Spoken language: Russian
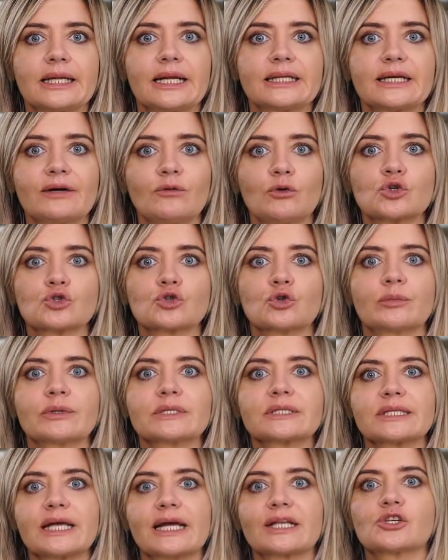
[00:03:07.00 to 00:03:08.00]
Для того, чтобы
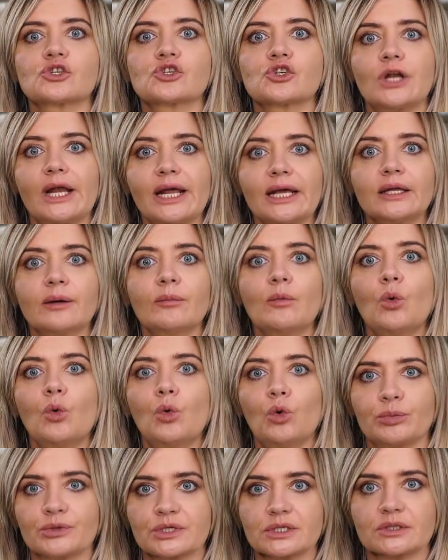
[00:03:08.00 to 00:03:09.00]
стать членом
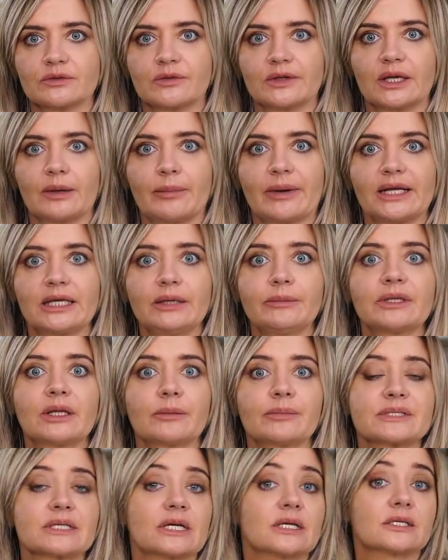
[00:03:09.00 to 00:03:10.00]
общества, необходимо
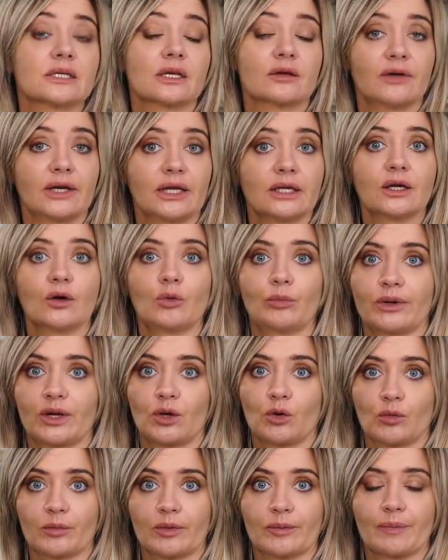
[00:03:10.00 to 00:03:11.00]
написать заявление о
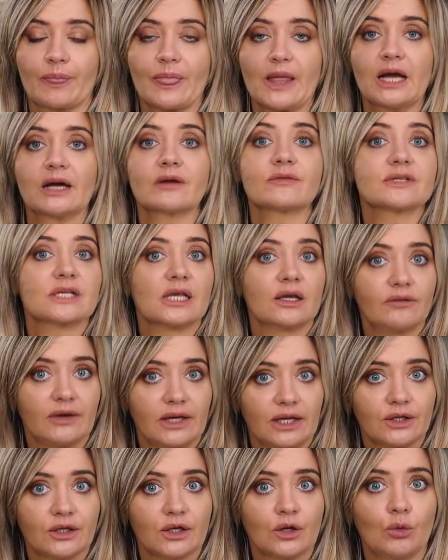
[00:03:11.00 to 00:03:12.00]
приеме. В
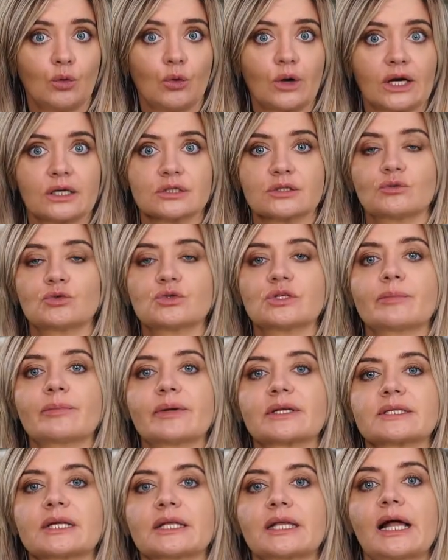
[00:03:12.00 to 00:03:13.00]
заявлении указываются
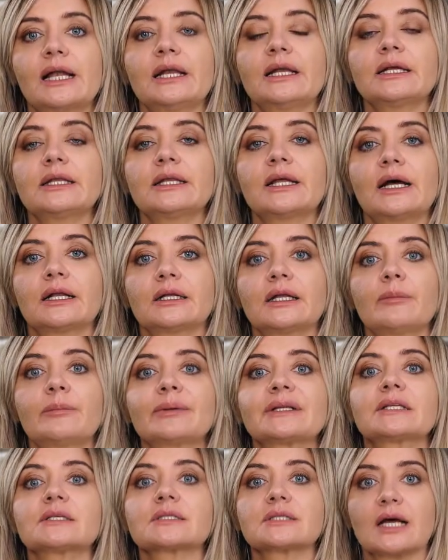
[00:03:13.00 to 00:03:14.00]
персональные данные
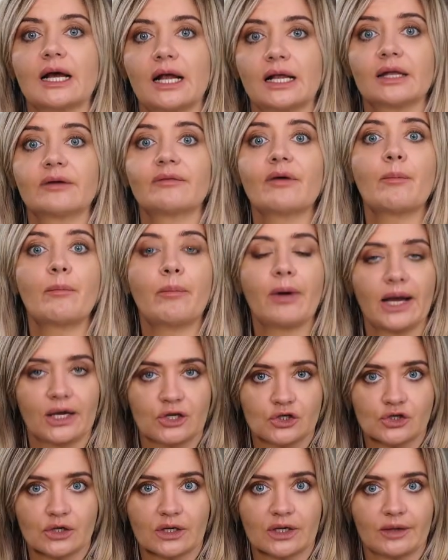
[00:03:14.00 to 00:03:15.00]
потенциального
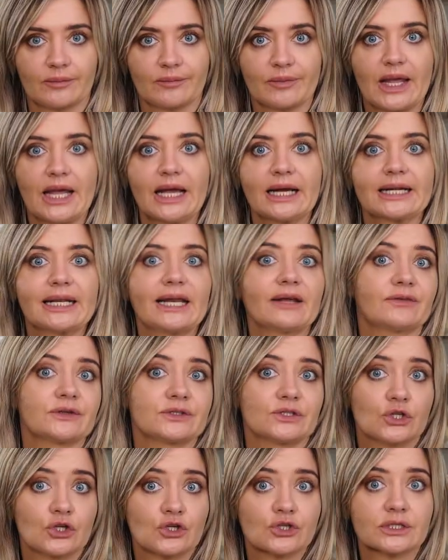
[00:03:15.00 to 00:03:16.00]
пайщика. Для
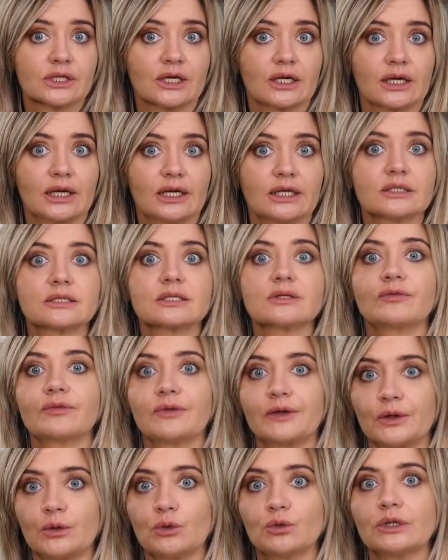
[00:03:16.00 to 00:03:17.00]
физических лиц –
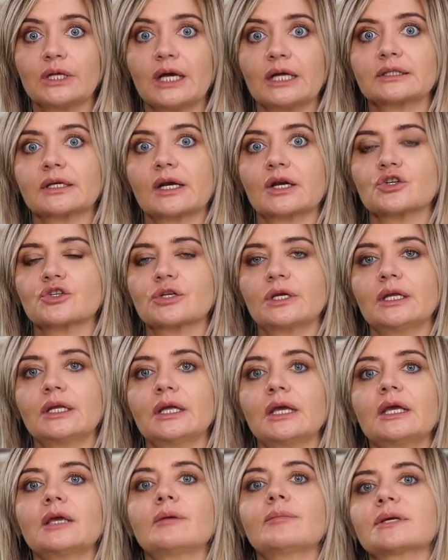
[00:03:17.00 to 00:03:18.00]
ФИО, дата
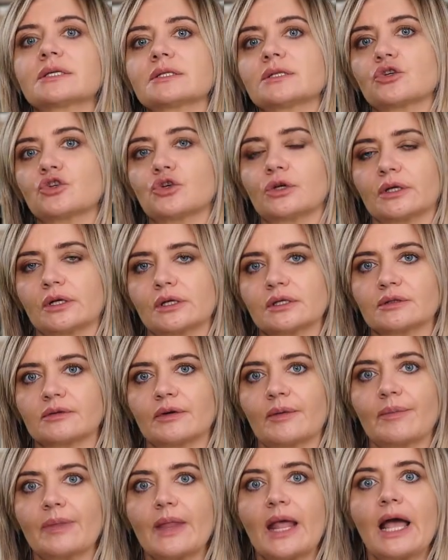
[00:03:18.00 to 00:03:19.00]
рождения и место
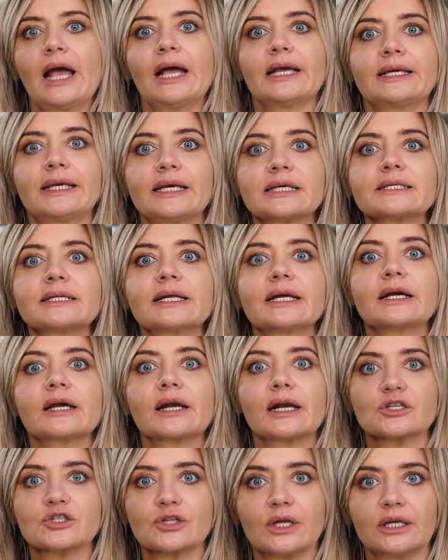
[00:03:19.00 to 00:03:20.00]
жительства. Если
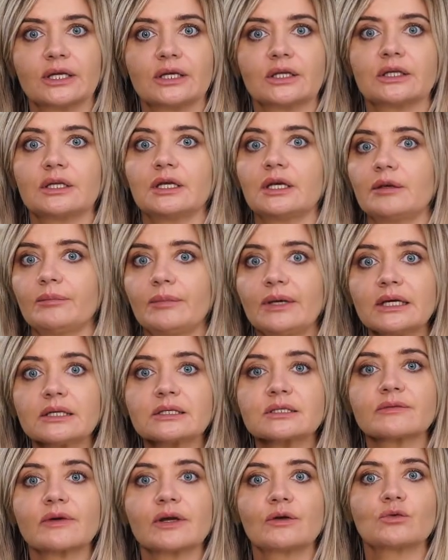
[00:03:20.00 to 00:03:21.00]
гражданин не
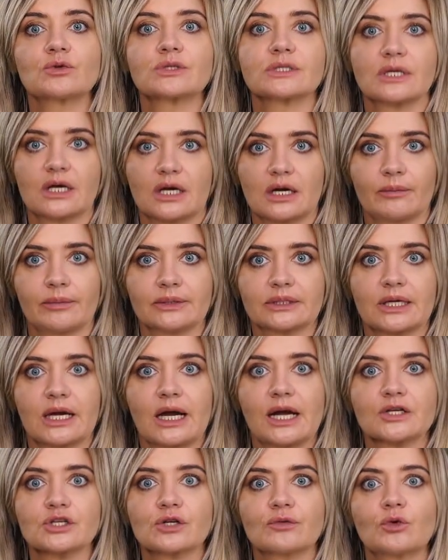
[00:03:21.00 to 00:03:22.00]
имеет своего заработка,
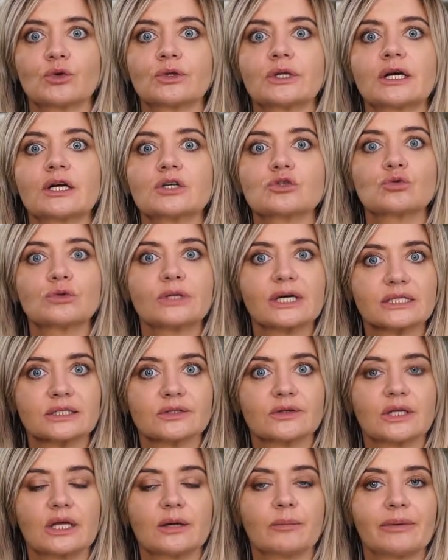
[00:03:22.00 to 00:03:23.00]
а живет на
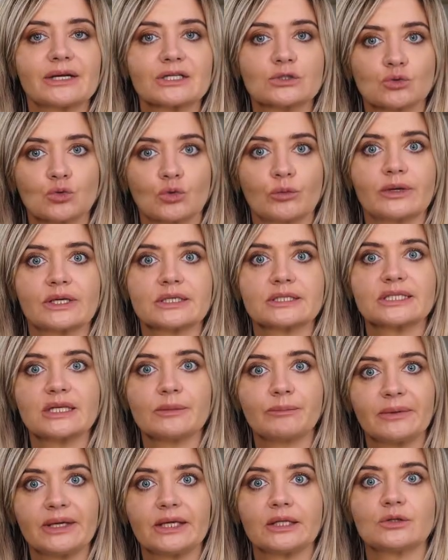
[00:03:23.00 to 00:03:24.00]
государственные пособия,
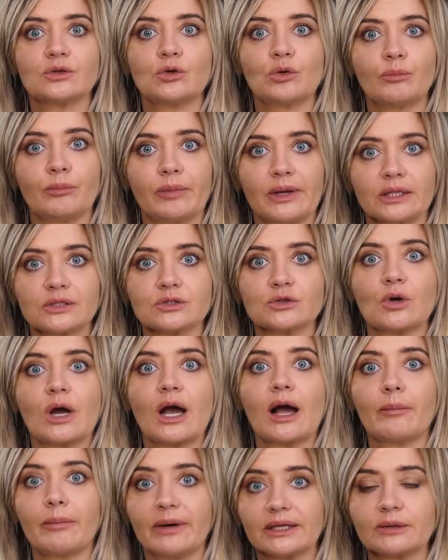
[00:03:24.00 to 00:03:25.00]
стипендию, пенсию,
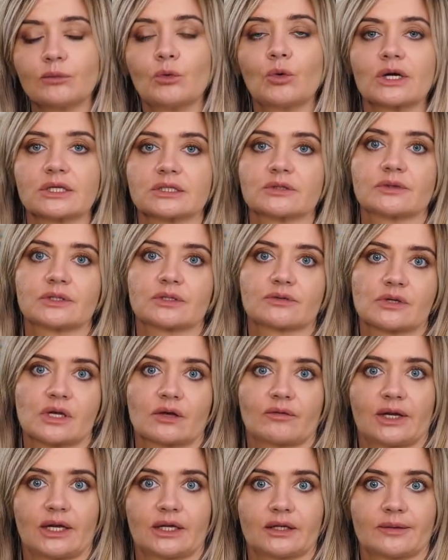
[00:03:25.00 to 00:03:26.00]
об этом указывается в
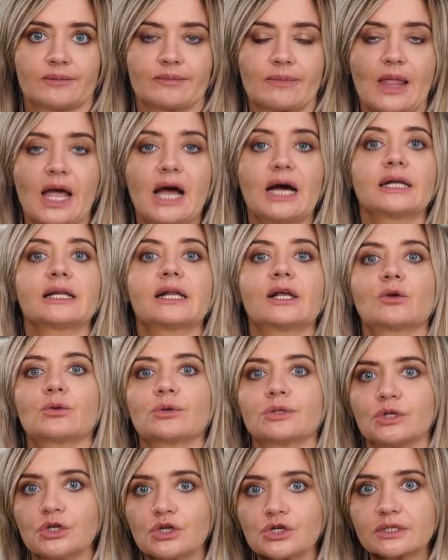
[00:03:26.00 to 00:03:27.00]
заявлении. Для
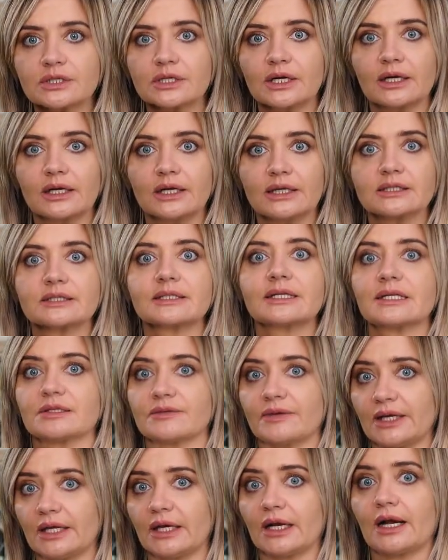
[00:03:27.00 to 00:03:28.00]
юридических лиц
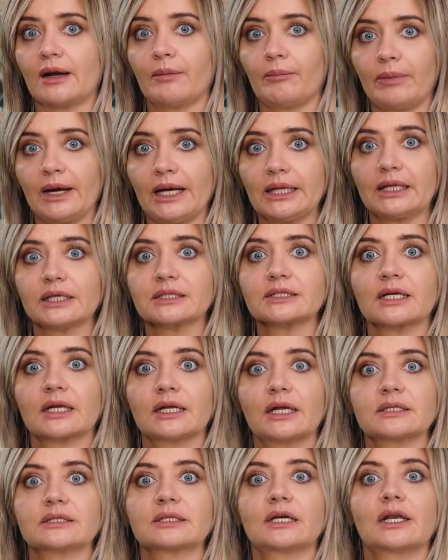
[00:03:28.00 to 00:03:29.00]
название компании
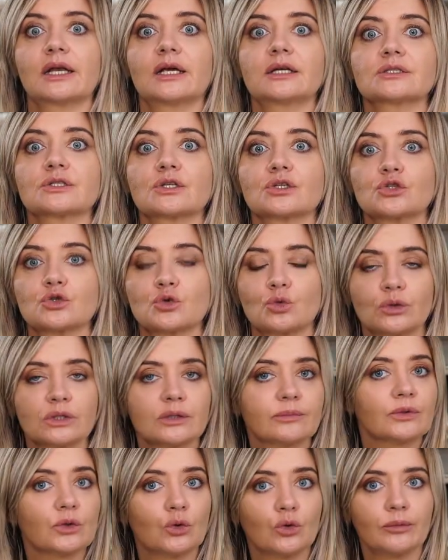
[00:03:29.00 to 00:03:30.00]
согласно
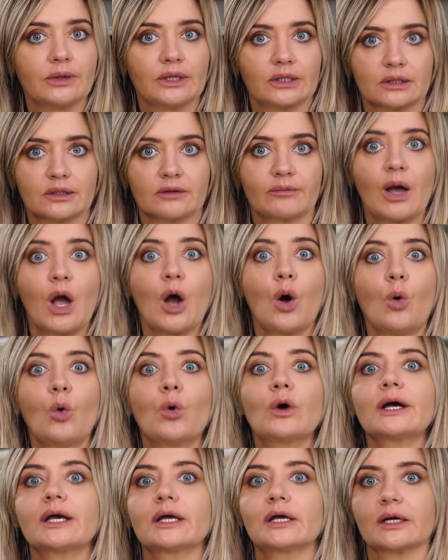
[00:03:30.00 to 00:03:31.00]
регистрационным документам
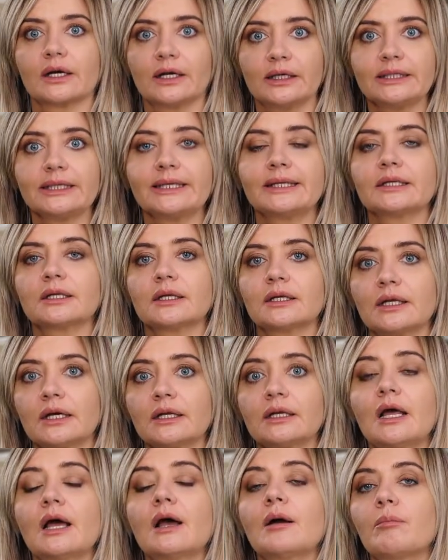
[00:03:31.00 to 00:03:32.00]
УГРН и
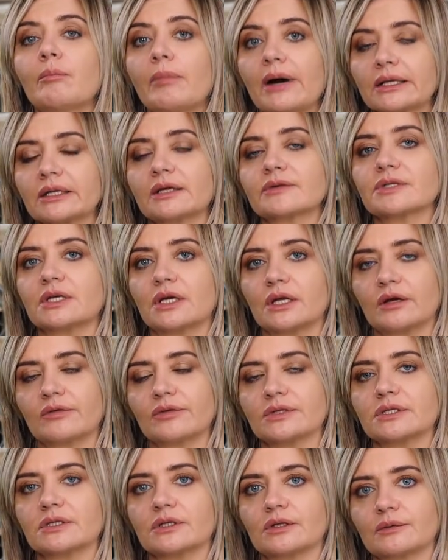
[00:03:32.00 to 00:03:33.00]
ННН банковский
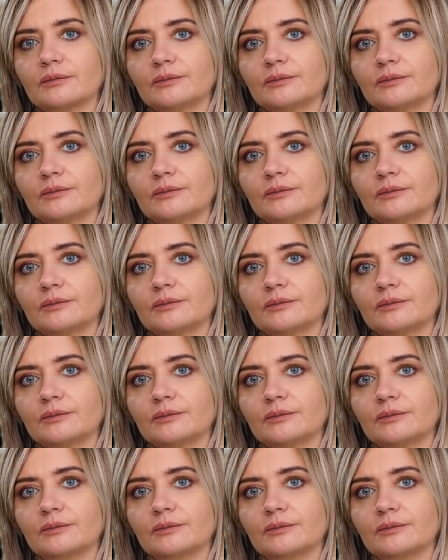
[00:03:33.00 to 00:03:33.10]
реквизит.